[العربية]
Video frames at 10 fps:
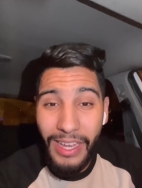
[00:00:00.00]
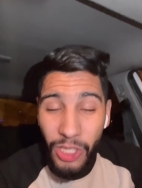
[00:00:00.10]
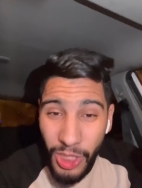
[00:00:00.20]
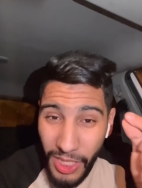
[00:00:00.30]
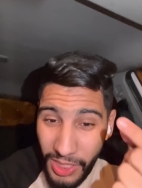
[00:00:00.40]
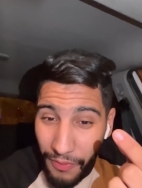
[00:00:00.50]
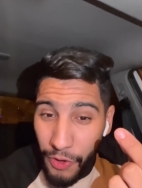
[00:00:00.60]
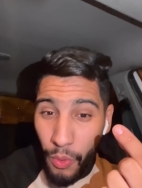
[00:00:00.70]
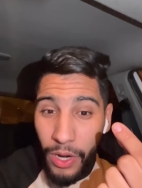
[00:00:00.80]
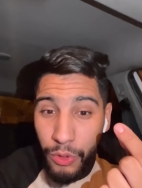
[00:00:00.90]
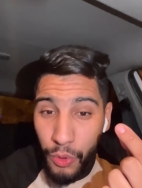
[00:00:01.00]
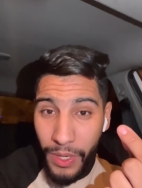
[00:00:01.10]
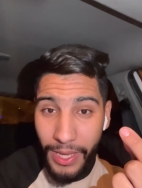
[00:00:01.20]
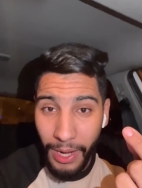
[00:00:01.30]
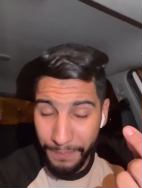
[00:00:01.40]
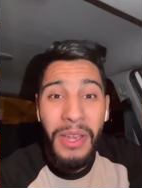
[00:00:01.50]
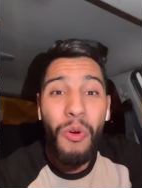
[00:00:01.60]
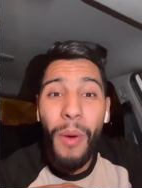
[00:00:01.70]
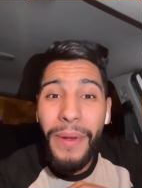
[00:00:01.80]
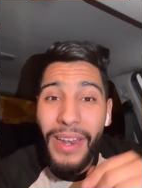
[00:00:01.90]
شكيتي فيه ولو شويه
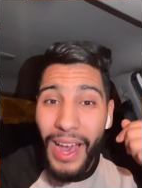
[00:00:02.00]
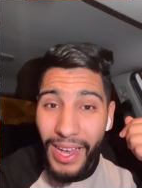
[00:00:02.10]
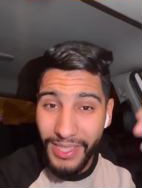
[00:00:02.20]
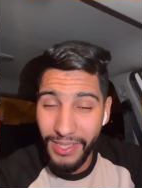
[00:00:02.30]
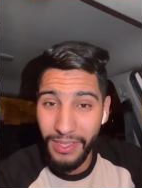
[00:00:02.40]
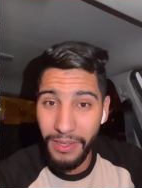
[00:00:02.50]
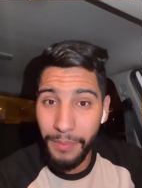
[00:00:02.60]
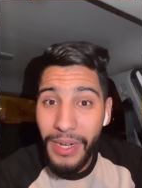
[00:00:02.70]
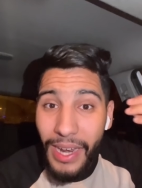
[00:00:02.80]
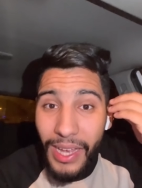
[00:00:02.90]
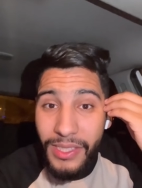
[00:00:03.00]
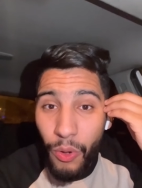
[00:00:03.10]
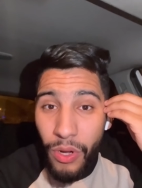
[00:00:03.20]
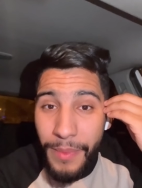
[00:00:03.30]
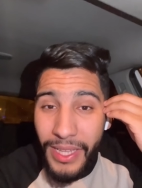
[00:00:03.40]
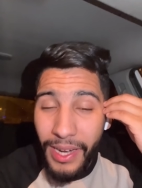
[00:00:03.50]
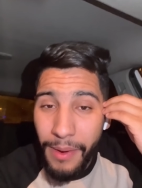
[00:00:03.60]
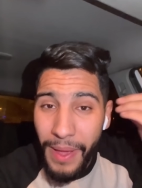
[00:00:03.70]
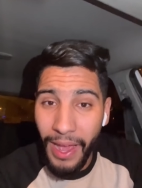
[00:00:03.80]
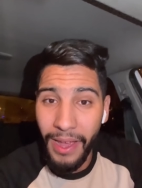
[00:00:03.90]
وبالناقص بالناقص اخويا من هذا
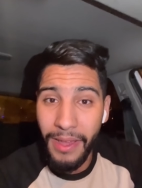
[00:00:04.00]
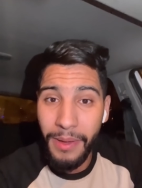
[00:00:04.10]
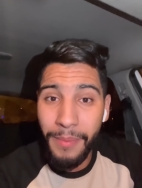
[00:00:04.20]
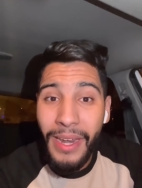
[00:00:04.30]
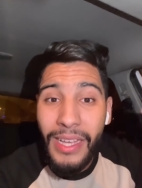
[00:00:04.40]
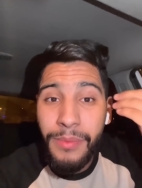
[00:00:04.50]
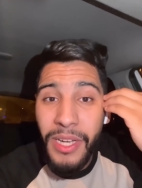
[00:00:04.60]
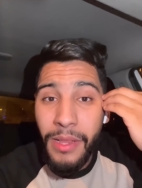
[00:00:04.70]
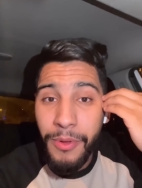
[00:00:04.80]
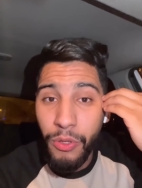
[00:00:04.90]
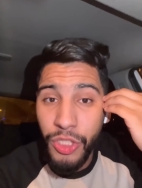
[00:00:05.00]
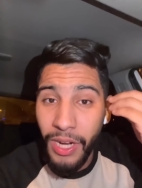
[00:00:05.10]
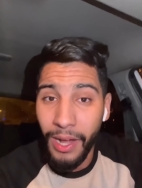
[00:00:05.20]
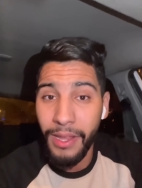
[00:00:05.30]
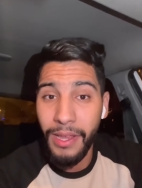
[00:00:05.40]
الربح بالناقص من هذا البيع والشراء